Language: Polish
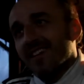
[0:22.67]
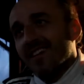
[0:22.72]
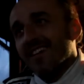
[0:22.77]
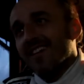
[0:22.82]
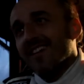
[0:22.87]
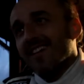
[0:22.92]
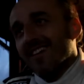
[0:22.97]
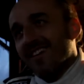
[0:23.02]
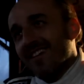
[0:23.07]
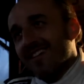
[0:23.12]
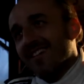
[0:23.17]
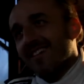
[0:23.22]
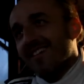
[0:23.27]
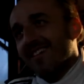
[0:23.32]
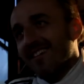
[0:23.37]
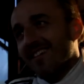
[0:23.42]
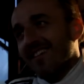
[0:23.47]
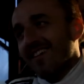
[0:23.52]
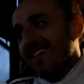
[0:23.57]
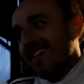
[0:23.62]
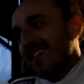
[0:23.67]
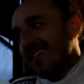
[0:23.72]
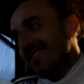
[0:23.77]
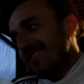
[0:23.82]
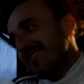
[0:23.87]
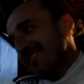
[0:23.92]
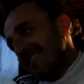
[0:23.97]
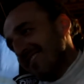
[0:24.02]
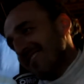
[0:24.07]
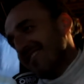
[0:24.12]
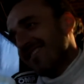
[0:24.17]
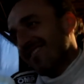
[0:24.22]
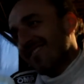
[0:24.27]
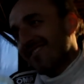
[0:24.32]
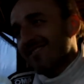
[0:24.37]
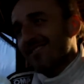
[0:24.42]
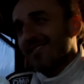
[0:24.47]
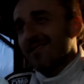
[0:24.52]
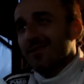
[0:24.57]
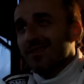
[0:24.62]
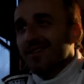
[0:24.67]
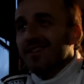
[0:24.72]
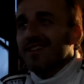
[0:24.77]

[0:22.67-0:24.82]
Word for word: Aha, co zobaczyłeś? No, ogólnie